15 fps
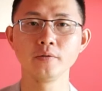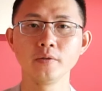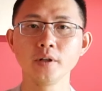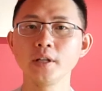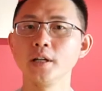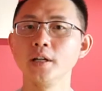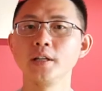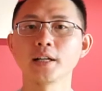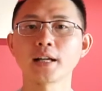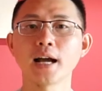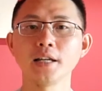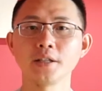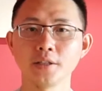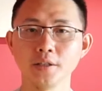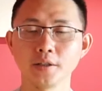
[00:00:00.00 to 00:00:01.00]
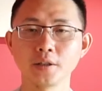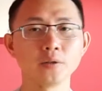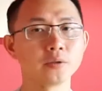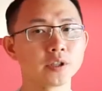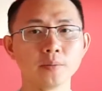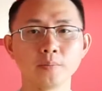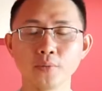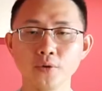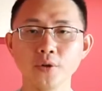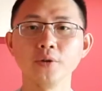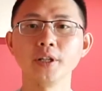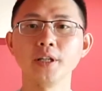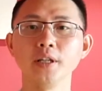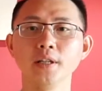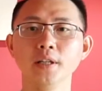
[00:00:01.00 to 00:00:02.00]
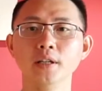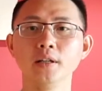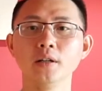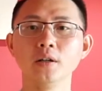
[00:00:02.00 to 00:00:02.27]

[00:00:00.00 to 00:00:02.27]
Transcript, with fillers: 任何的开始都是不容易的，